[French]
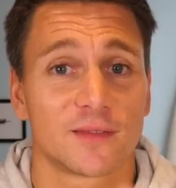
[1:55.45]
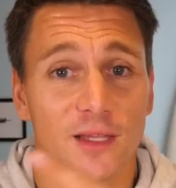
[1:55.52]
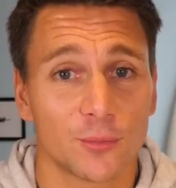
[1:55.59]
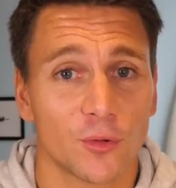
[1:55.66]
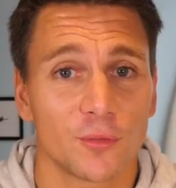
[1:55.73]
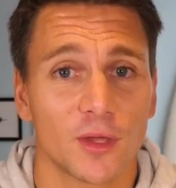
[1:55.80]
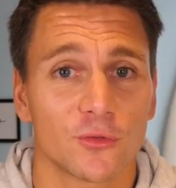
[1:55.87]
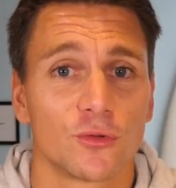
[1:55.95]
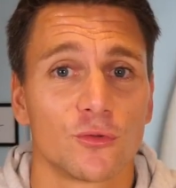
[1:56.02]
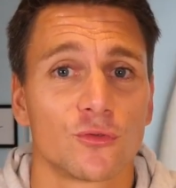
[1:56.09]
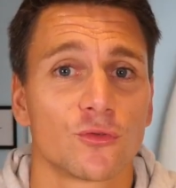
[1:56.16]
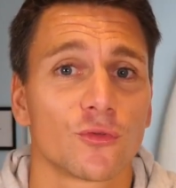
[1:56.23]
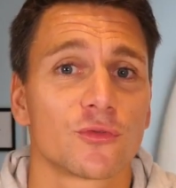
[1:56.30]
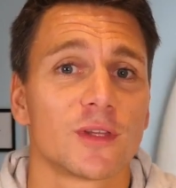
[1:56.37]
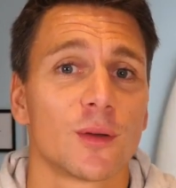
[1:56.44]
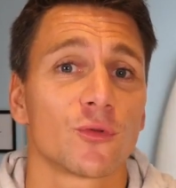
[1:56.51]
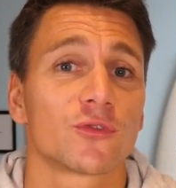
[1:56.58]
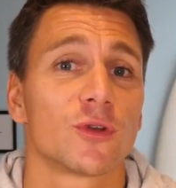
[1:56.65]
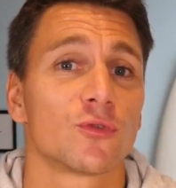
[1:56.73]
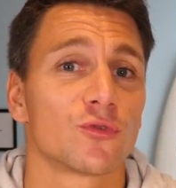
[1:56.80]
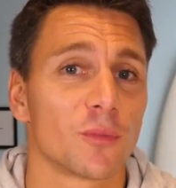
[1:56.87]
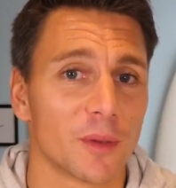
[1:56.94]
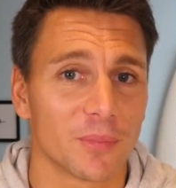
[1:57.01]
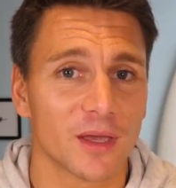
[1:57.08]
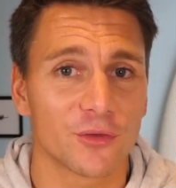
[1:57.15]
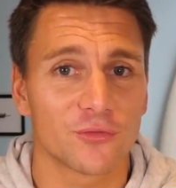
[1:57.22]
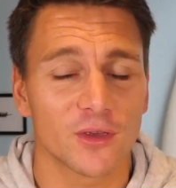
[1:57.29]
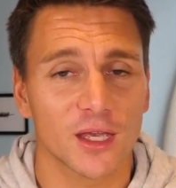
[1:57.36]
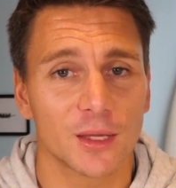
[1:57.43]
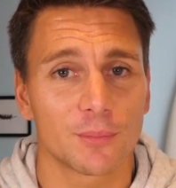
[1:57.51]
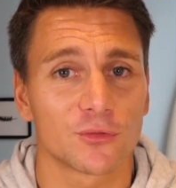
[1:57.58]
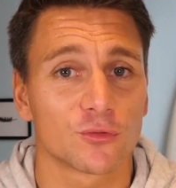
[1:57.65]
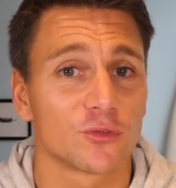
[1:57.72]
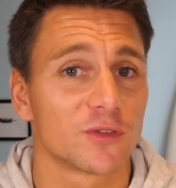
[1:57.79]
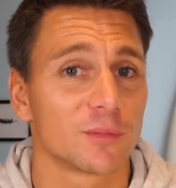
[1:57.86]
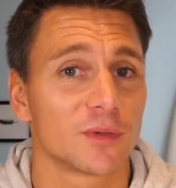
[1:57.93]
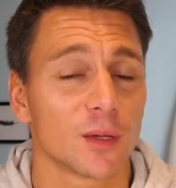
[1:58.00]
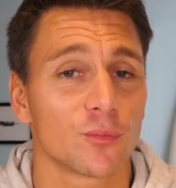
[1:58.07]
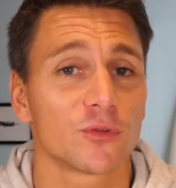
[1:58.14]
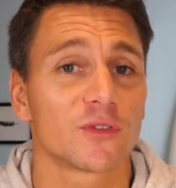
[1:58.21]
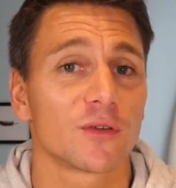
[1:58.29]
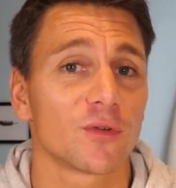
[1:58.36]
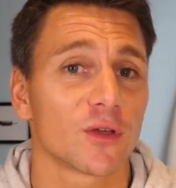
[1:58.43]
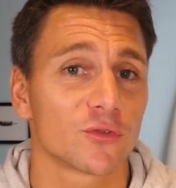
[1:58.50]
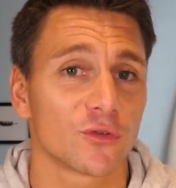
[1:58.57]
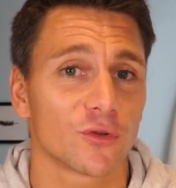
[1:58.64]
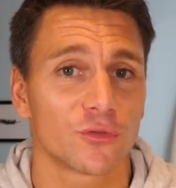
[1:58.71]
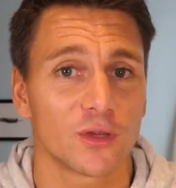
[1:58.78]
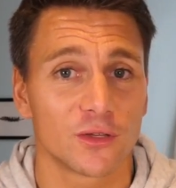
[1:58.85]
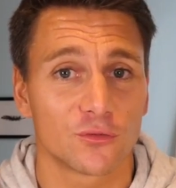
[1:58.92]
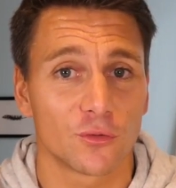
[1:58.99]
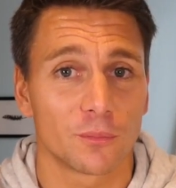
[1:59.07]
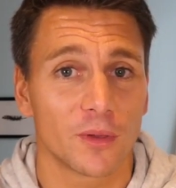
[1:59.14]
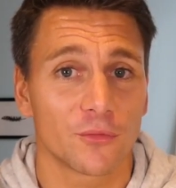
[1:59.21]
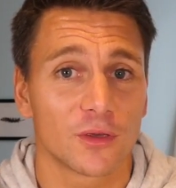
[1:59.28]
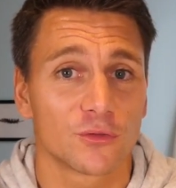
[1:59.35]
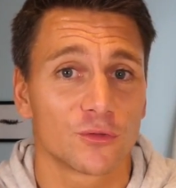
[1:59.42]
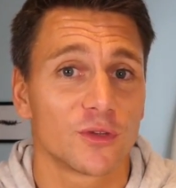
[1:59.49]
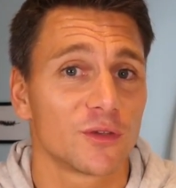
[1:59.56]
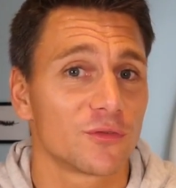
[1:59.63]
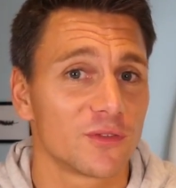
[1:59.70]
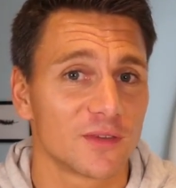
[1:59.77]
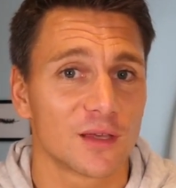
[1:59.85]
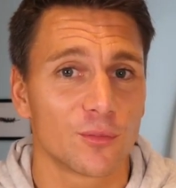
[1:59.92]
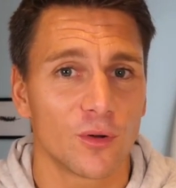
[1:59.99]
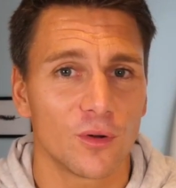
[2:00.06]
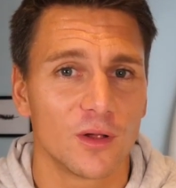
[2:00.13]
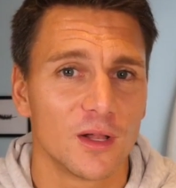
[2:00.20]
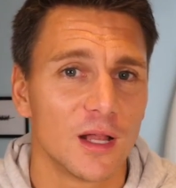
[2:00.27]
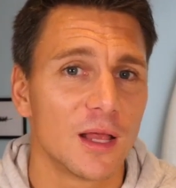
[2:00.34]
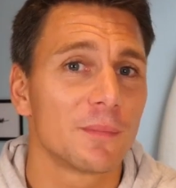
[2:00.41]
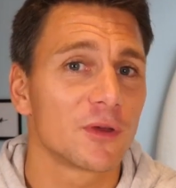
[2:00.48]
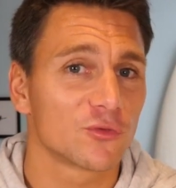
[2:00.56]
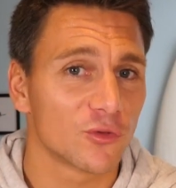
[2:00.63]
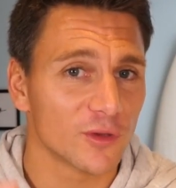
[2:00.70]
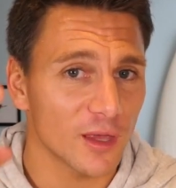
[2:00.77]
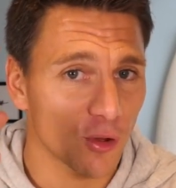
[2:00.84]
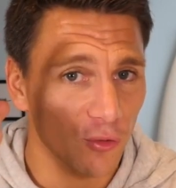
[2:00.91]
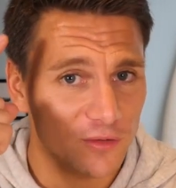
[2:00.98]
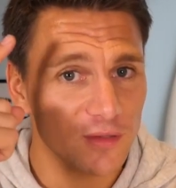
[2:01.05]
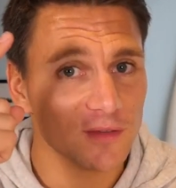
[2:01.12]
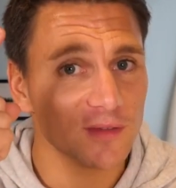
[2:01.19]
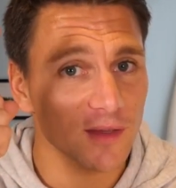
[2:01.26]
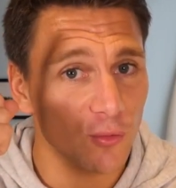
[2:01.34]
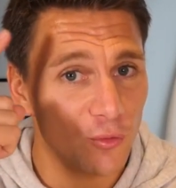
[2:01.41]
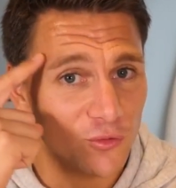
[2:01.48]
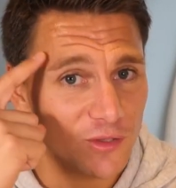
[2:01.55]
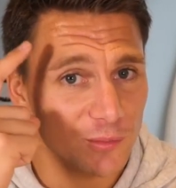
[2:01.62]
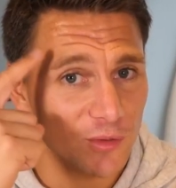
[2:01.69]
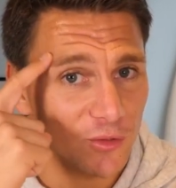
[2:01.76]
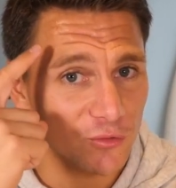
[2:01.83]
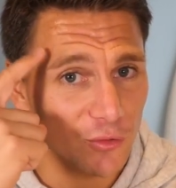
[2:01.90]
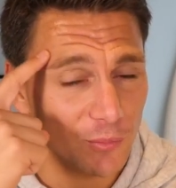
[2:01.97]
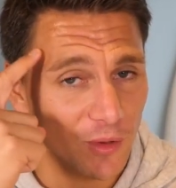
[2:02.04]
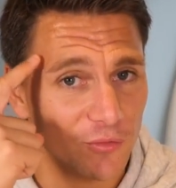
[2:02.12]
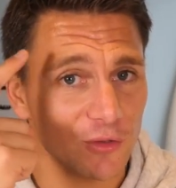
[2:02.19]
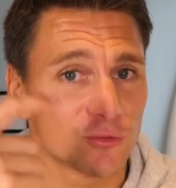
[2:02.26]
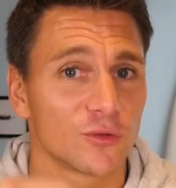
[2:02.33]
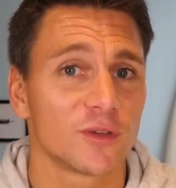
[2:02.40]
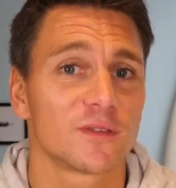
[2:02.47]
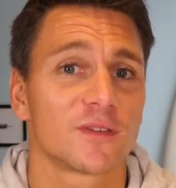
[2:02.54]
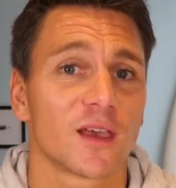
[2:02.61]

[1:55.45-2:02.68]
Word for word: Et cette première solution, finalement, c'est l'une de mes préférées parce que c'est bien beau de savoir surfer et de se perfectionner physiquement, mais je te garantis que c'est aussi bien de se perfectionner